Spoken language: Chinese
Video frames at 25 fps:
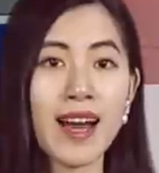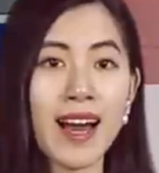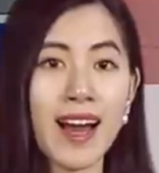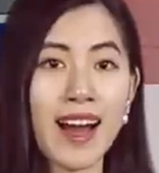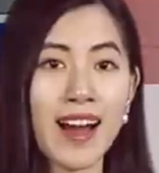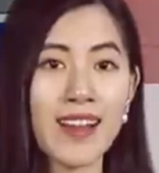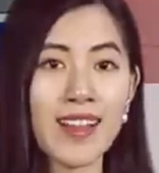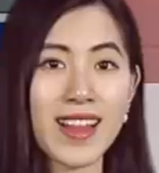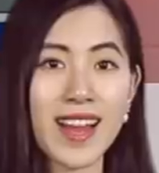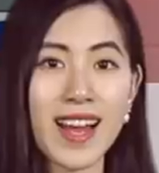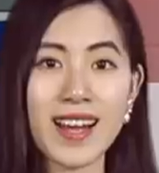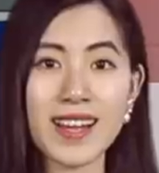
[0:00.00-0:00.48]

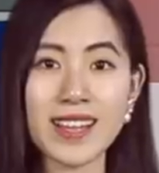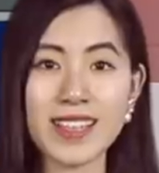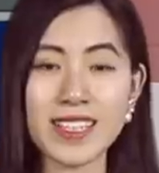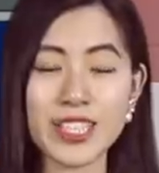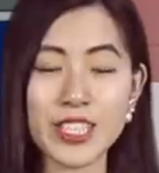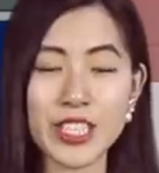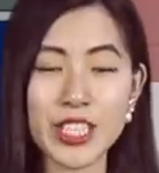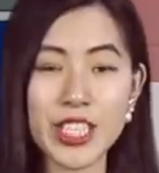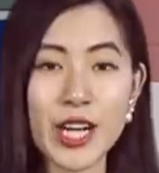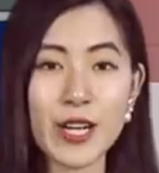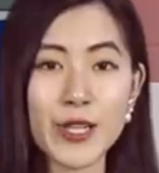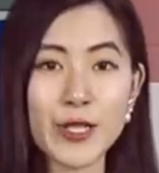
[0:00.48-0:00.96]
好了，
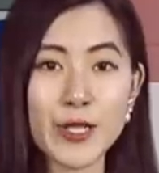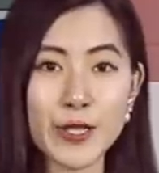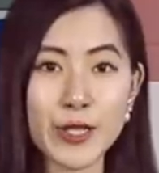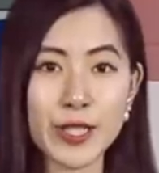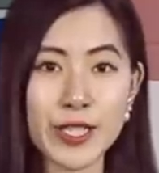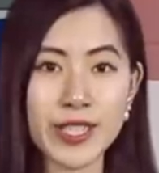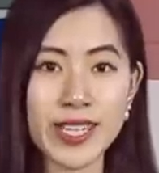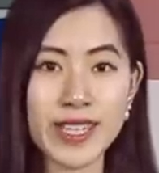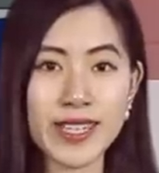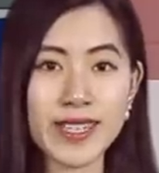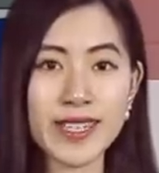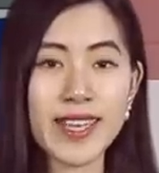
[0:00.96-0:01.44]
以上就
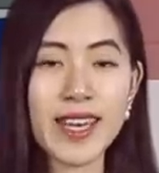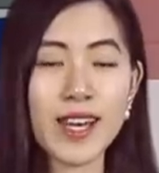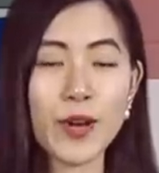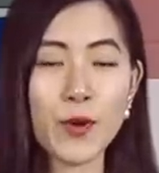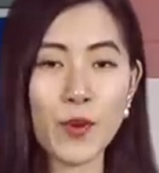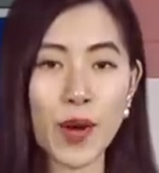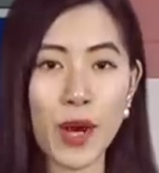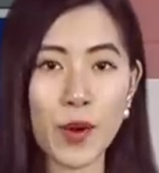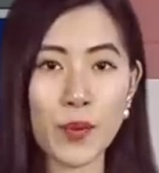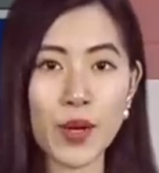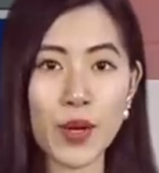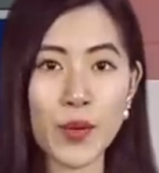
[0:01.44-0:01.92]
是今
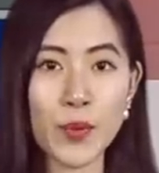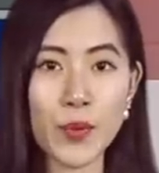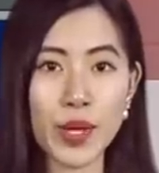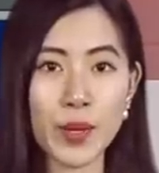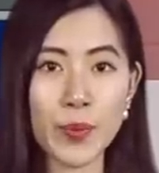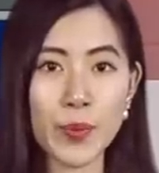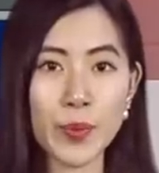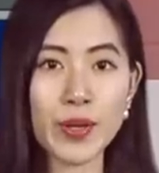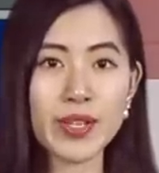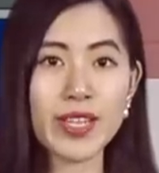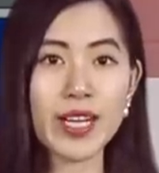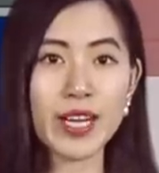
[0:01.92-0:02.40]
天万维
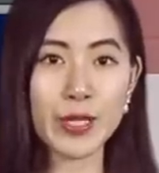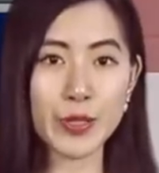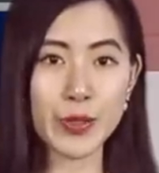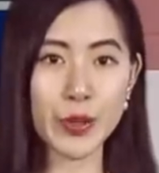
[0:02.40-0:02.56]
微播的